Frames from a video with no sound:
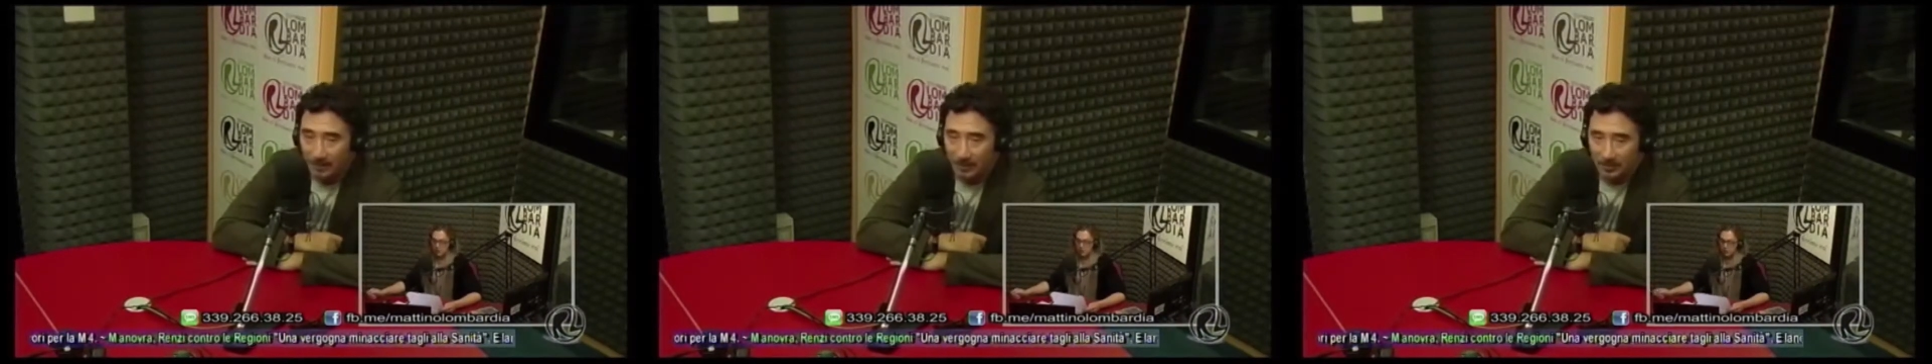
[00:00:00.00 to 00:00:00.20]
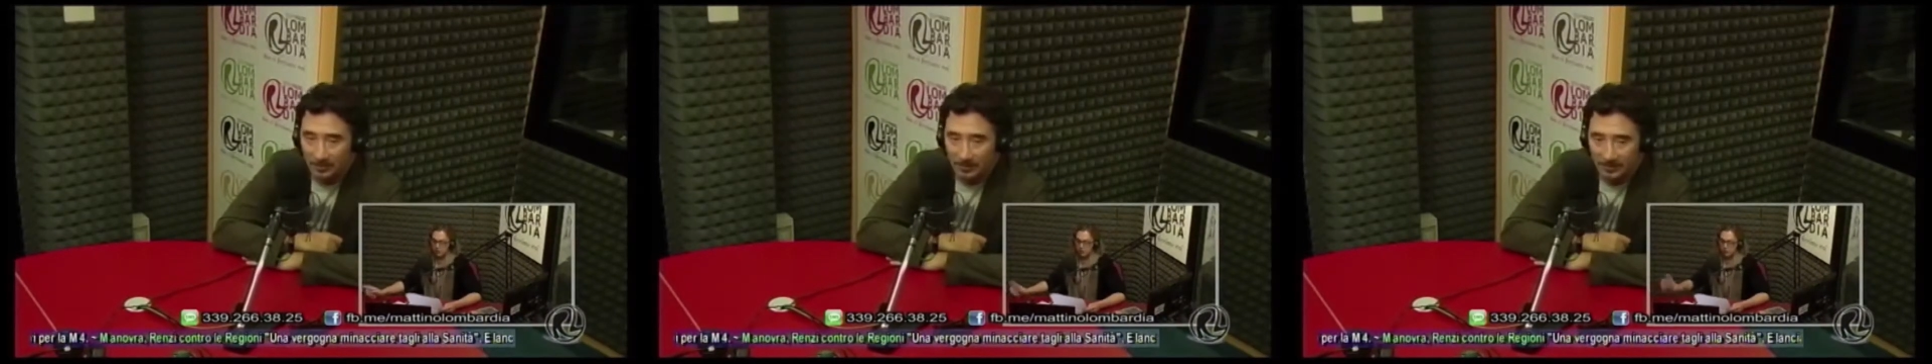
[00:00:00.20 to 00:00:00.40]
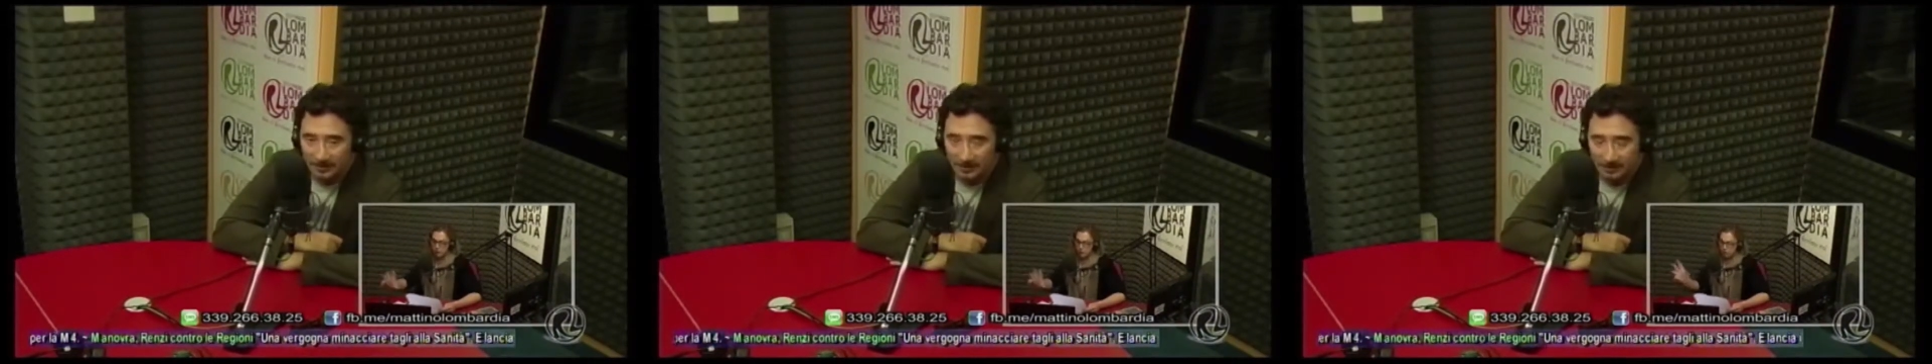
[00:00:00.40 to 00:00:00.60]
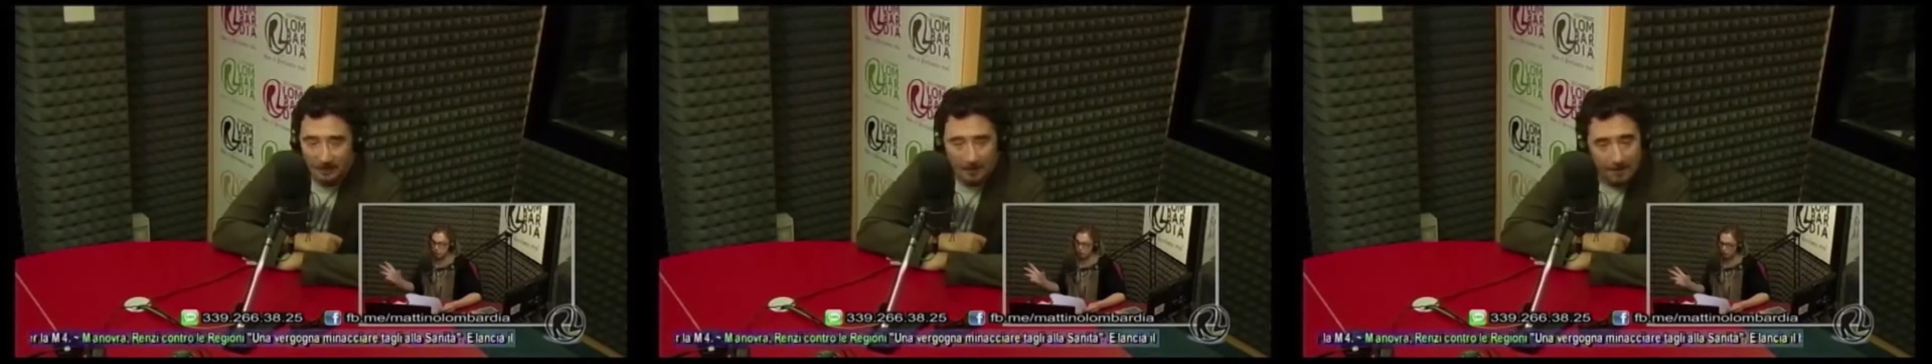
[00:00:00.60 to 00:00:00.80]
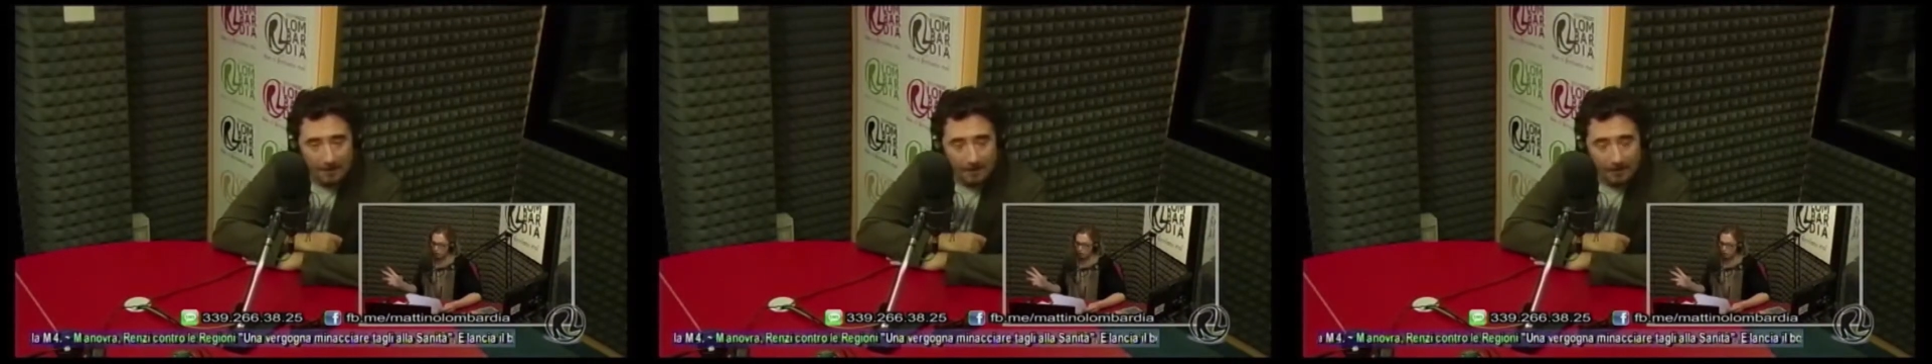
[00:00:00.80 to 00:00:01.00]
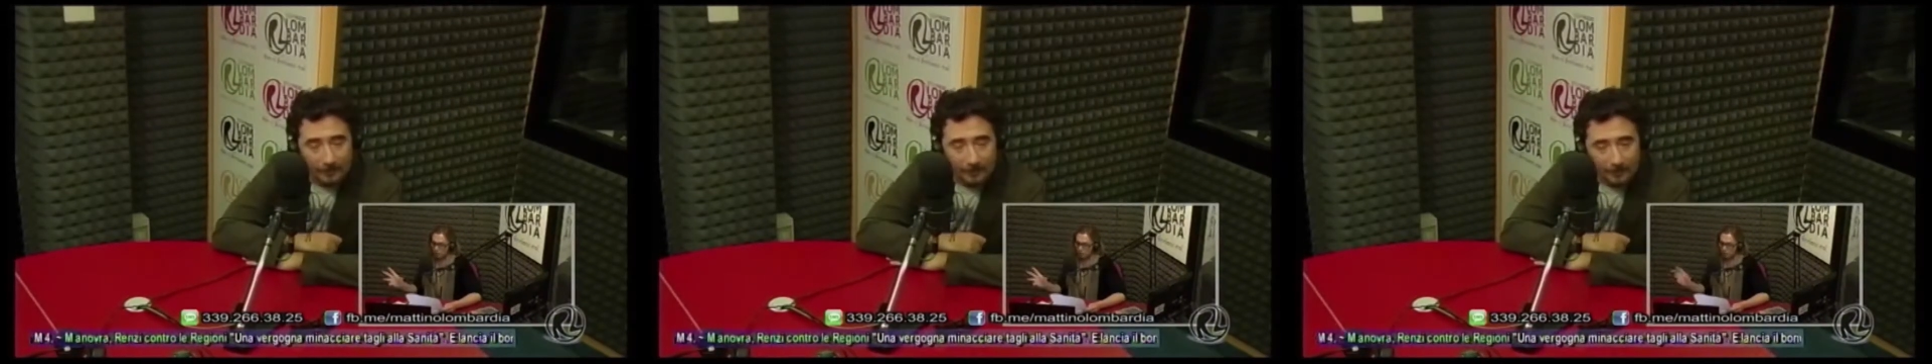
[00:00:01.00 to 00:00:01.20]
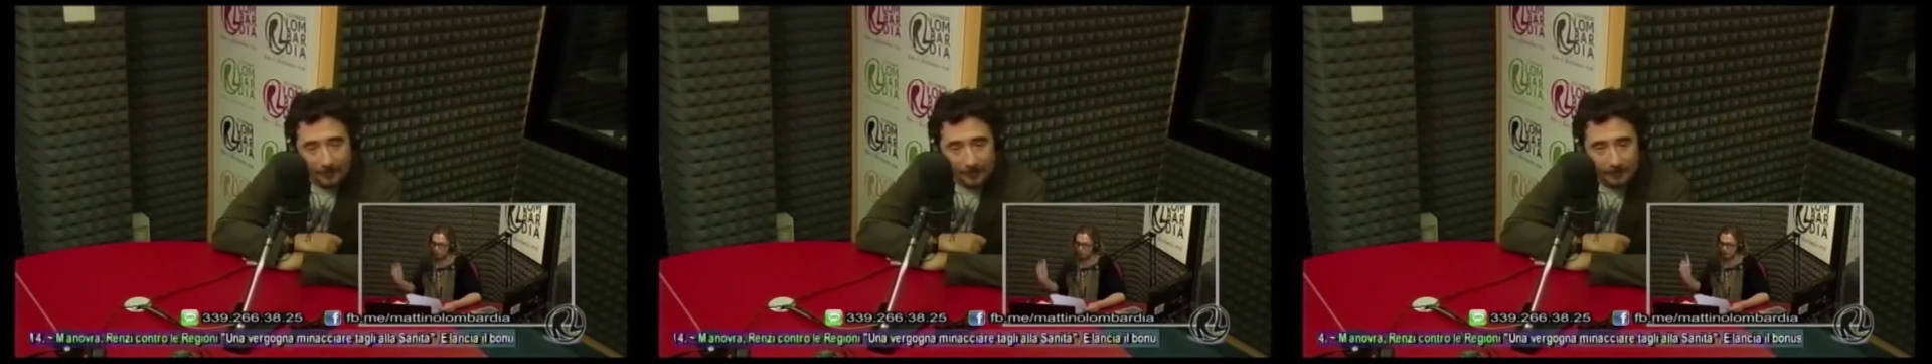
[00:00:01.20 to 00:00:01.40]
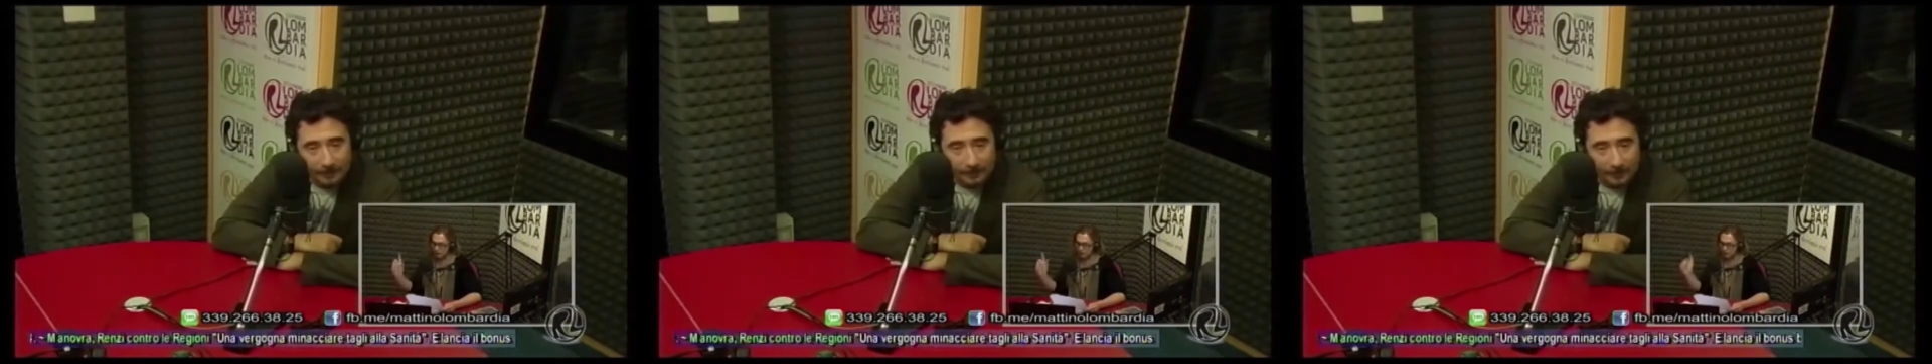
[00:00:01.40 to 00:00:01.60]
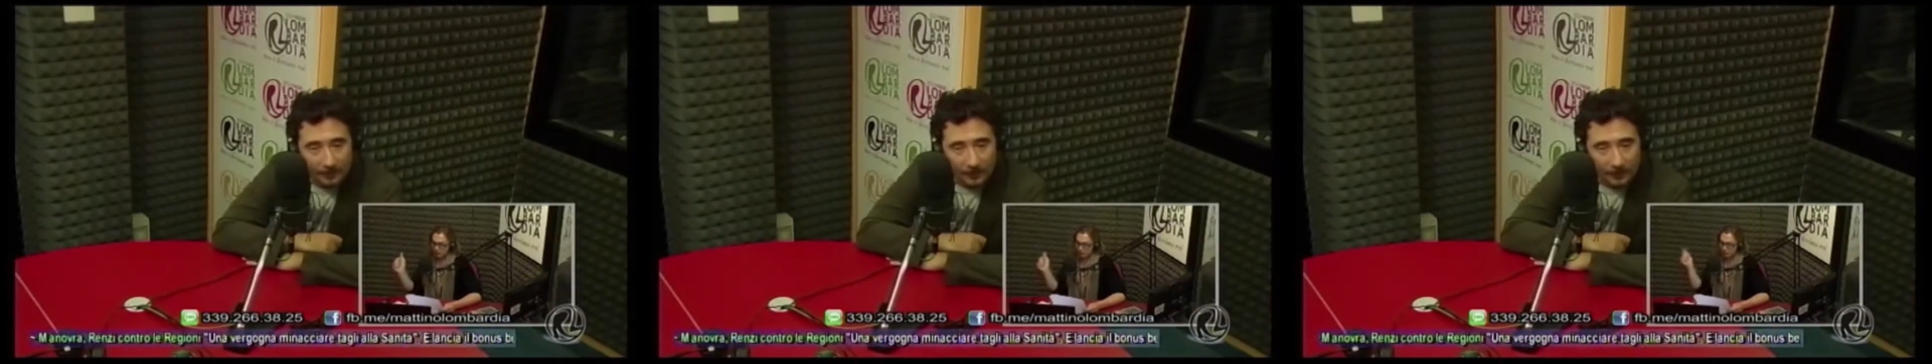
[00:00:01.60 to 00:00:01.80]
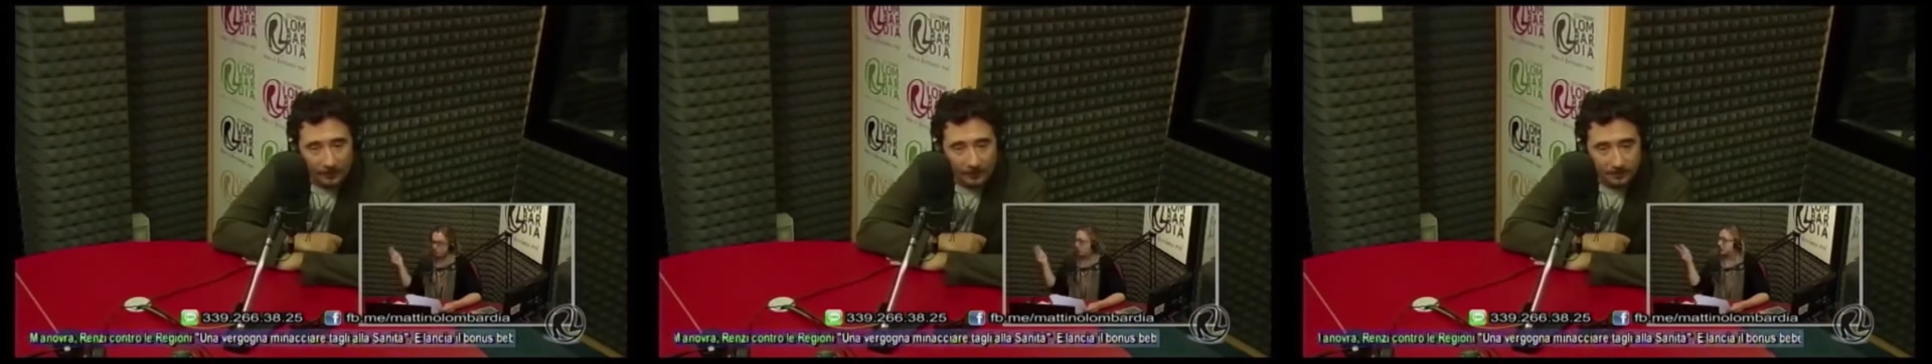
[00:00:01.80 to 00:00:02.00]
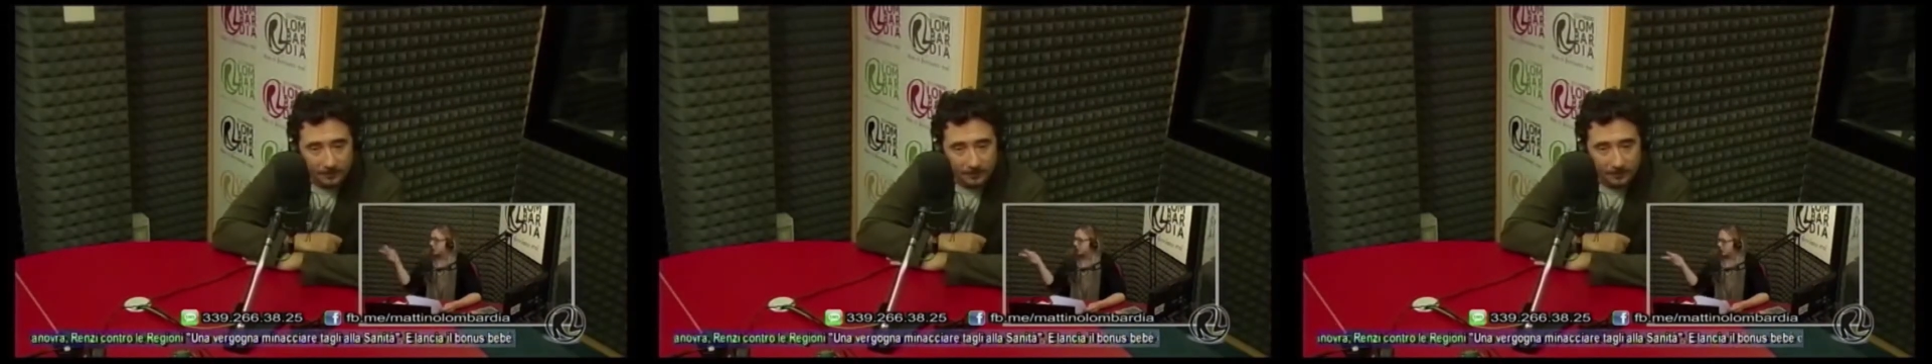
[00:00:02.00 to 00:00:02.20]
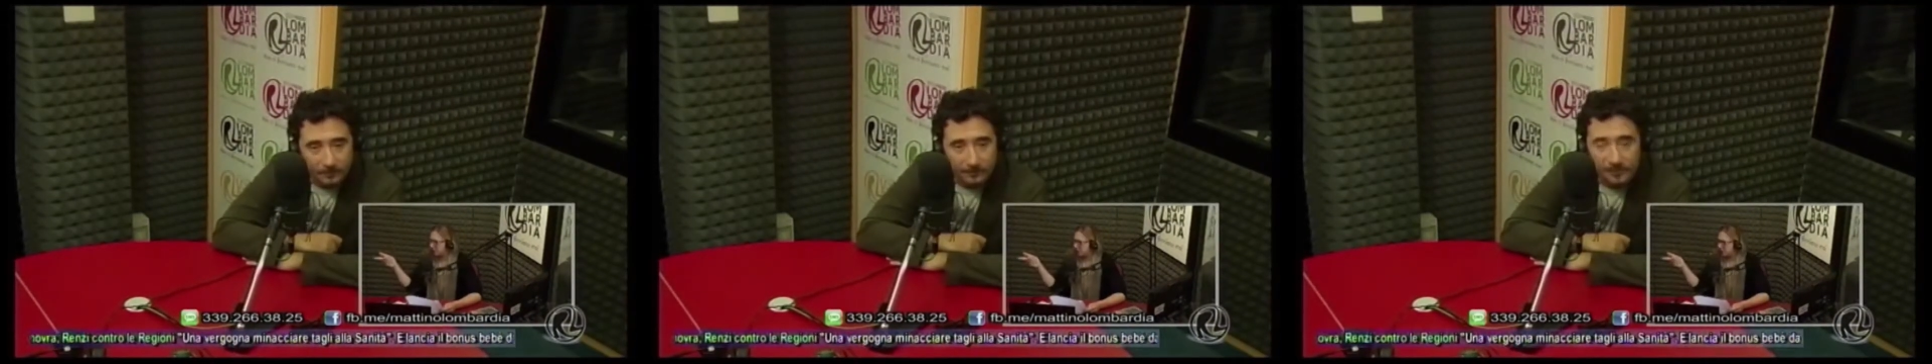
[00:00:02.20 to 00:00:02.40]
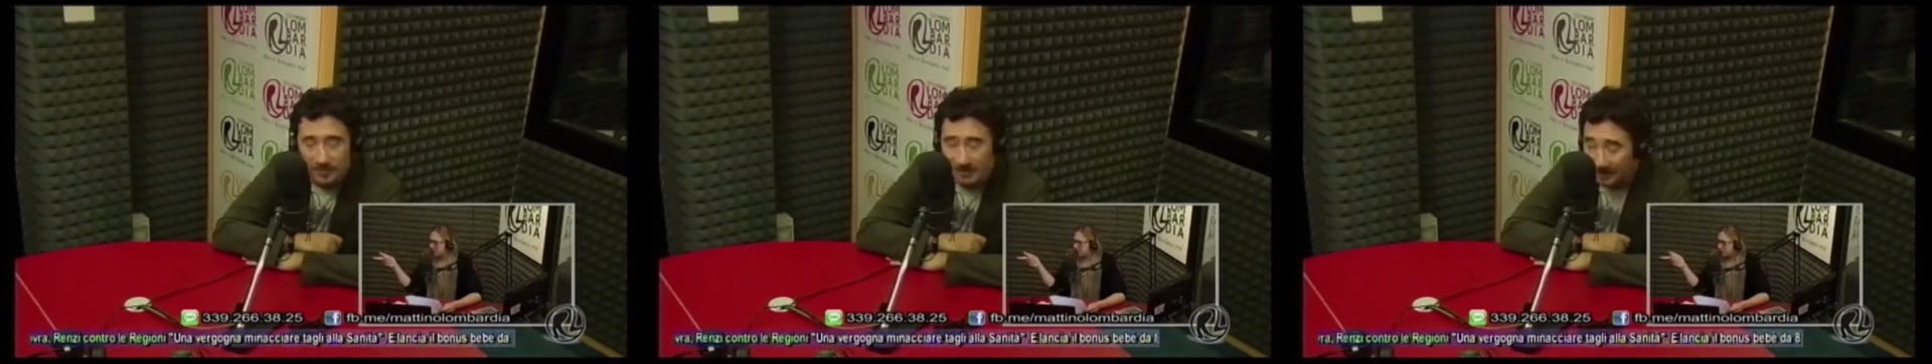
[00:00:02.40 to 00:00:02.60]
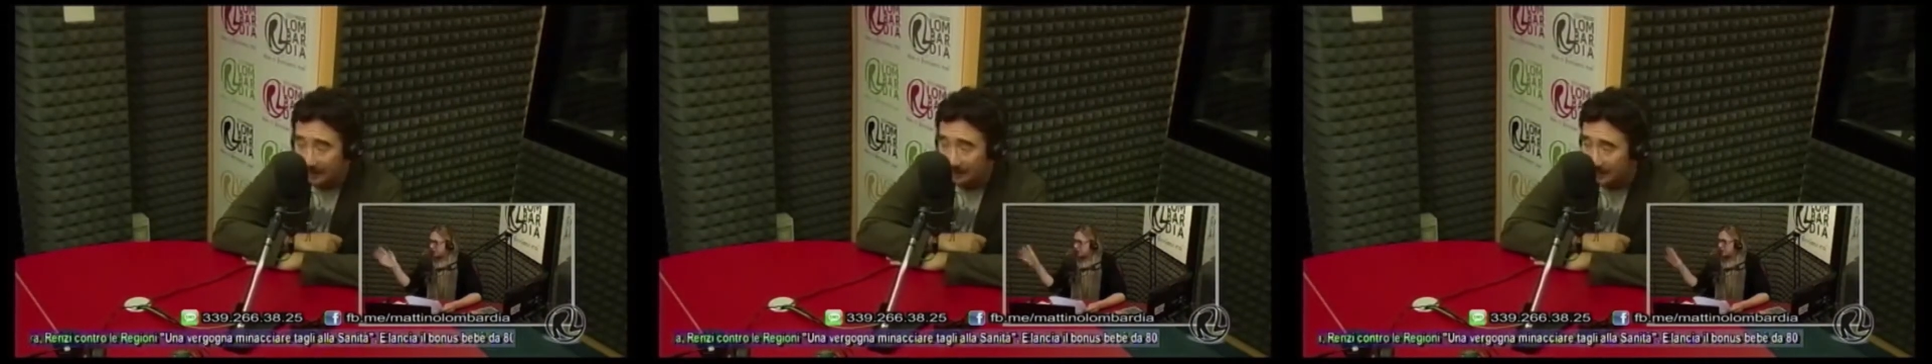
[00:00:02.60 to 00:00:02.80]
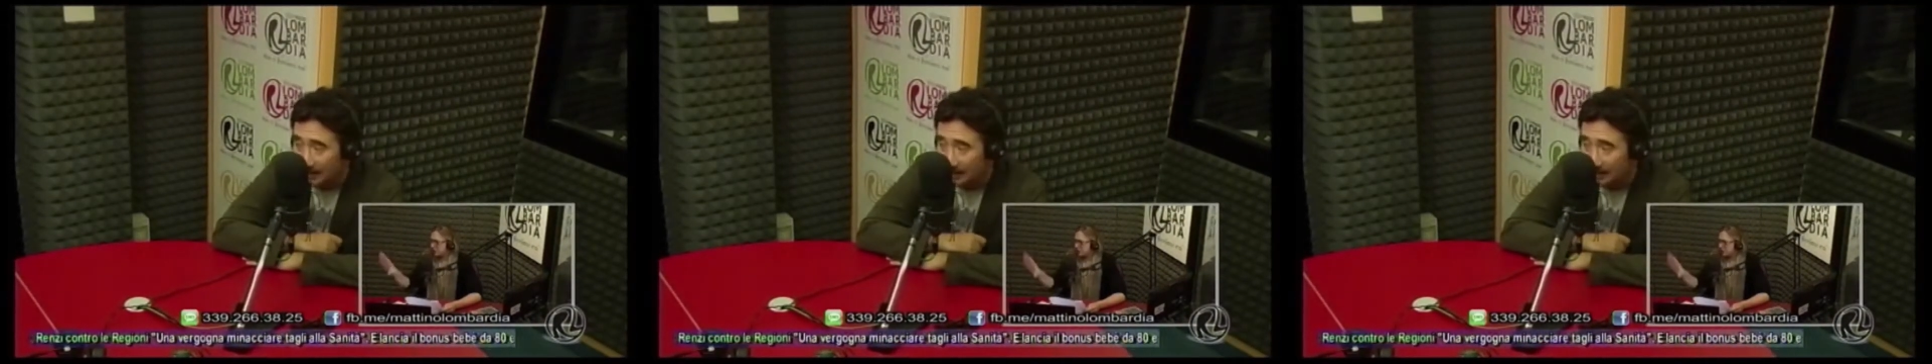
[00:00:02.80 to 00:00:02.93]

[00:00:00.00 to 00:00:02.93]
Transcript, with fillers: Perciò sì. ci sono ancora biglietti per le 23.30, sì, esatto.